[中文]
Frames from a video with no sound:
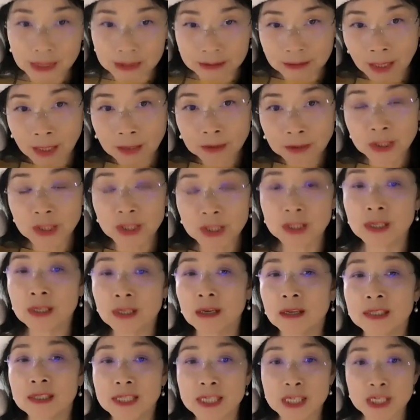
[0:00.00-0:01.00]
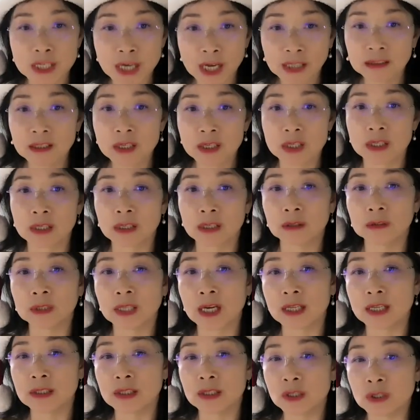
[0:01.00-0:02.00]
当你记账的时候
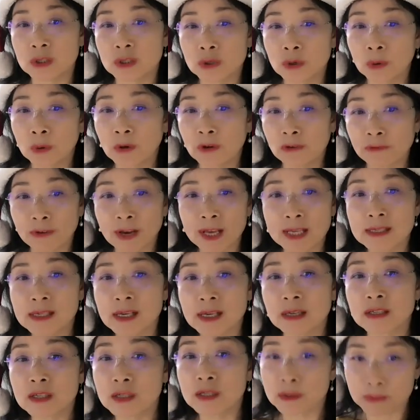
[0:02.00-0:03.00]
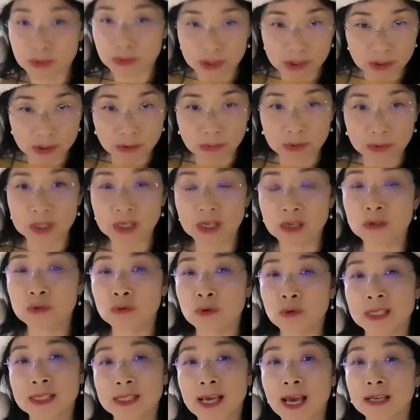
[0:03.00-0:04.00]
呢，你就会发现是不是有些
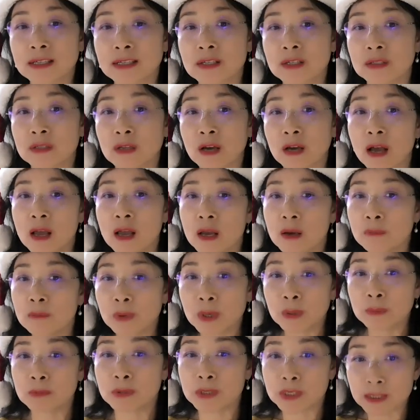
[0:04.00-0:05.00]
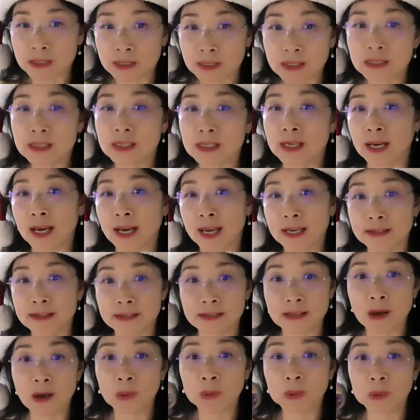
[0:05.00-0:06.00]
transaction 呢，并不是自己开
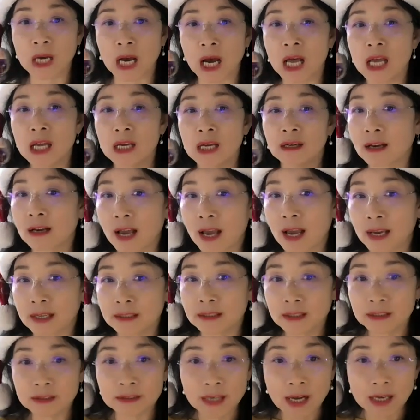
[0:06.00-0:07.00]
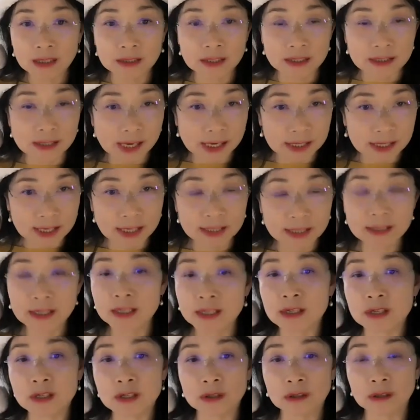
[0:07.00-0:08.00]
销的，还能让你在年
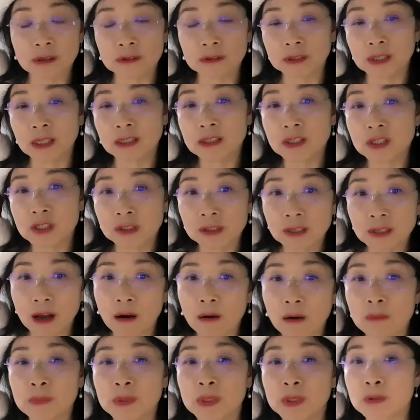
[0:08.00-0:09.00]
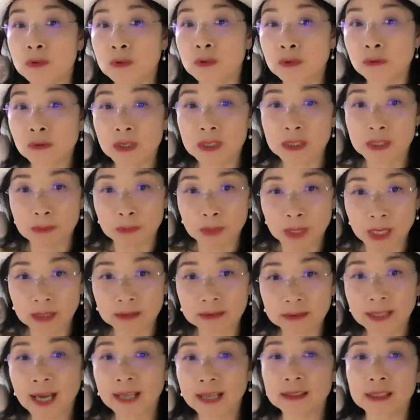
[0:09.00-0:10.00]
底的时候能知道，比如说什么
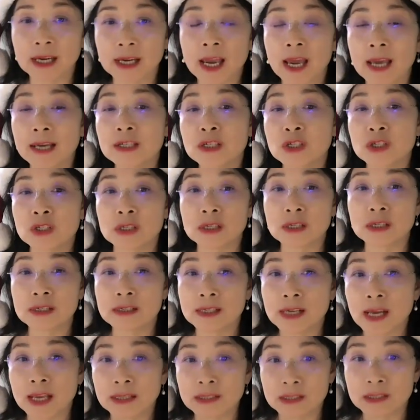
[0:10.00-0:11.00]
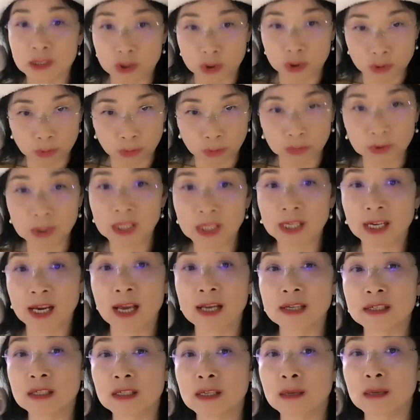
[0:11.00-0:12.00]
样大的开支占总体
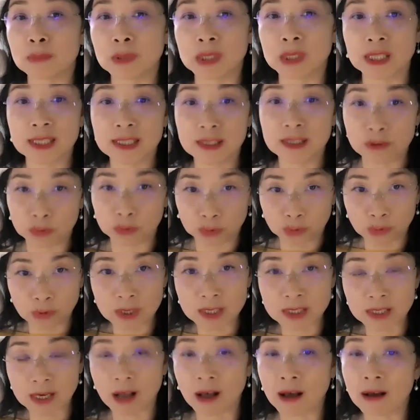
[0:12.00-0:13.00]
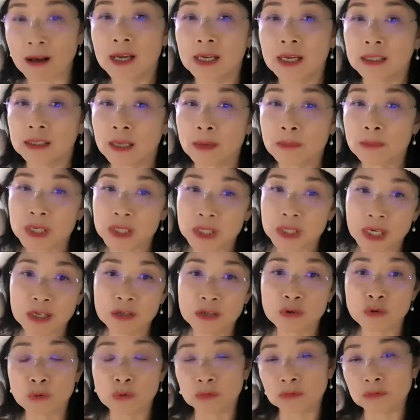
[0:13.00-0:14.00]
开支的比例有多少，那么
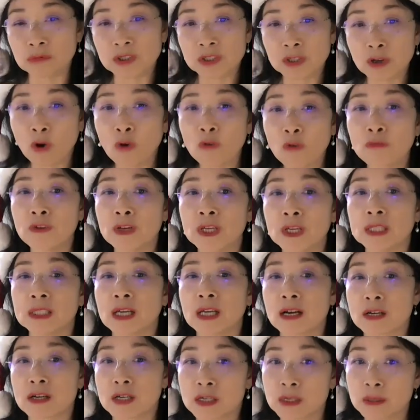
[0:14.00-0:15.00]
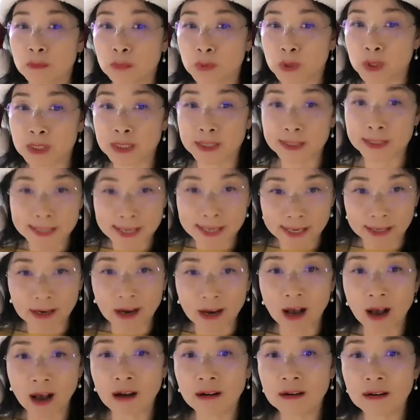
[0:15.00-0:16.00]
这种消费呢，是不是健
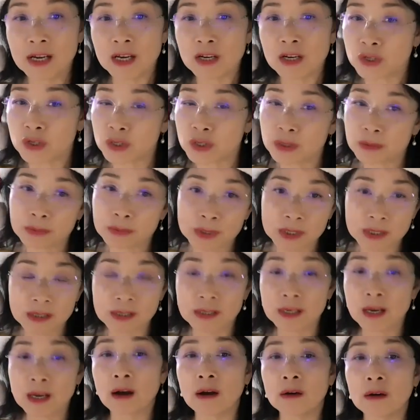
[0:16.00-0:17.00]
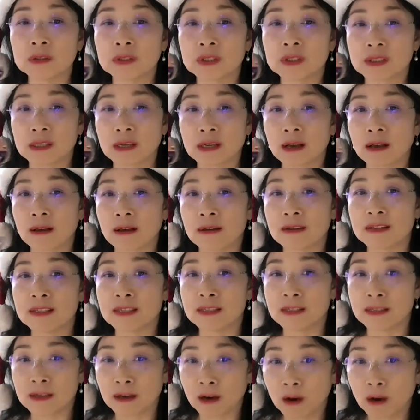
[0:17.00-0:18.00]
康，是不是要呃
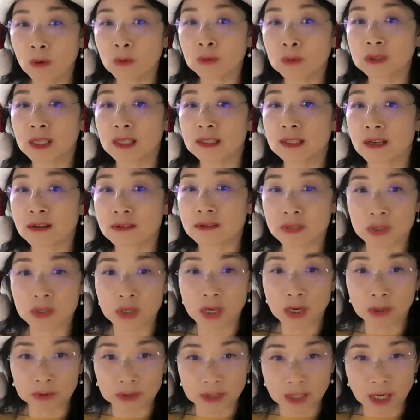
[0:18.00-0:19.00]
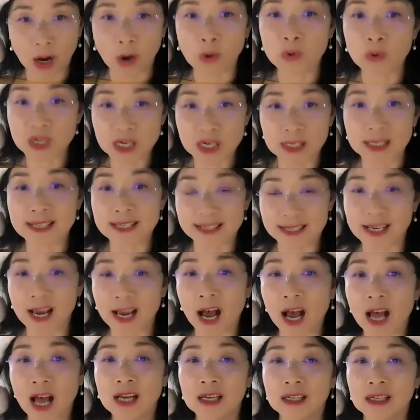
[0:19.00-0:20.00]
以后呢要要调整一
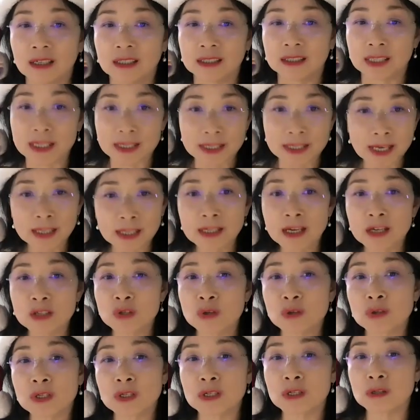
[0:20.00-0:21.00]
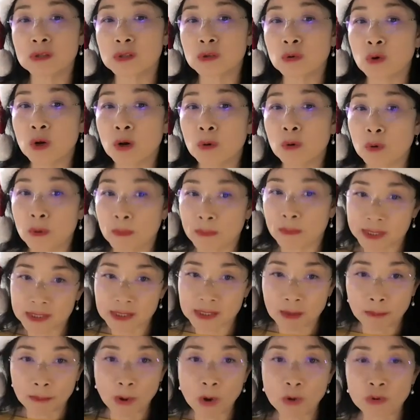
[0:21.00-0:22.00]
下。第三呢，就是说我们
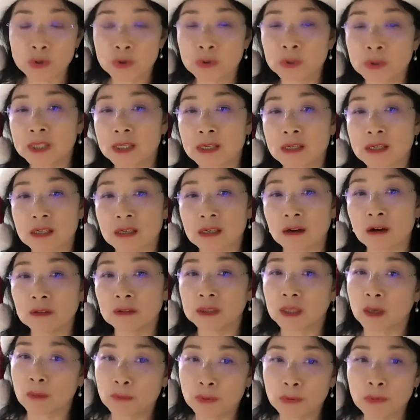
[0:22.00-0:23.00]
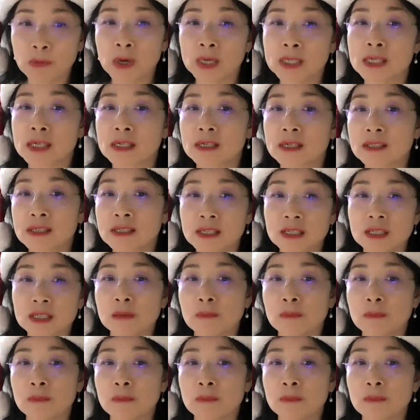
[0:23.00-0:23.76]
在报税的时候呢，不管你是自己